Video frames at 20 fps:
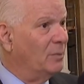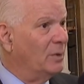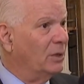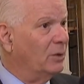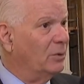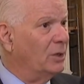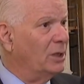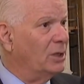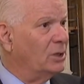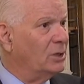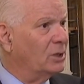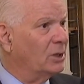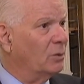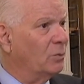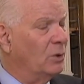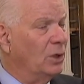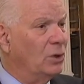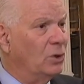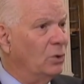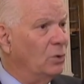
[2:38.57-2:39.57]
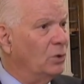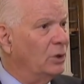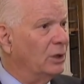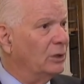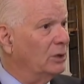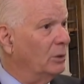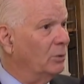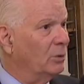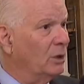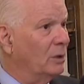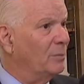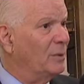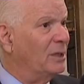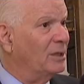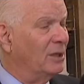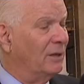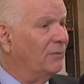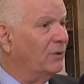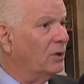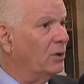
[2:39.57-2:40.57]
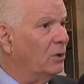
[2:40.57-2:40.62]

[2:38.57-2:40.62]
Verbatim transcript: وفهم أننا هنا على المدى البعيد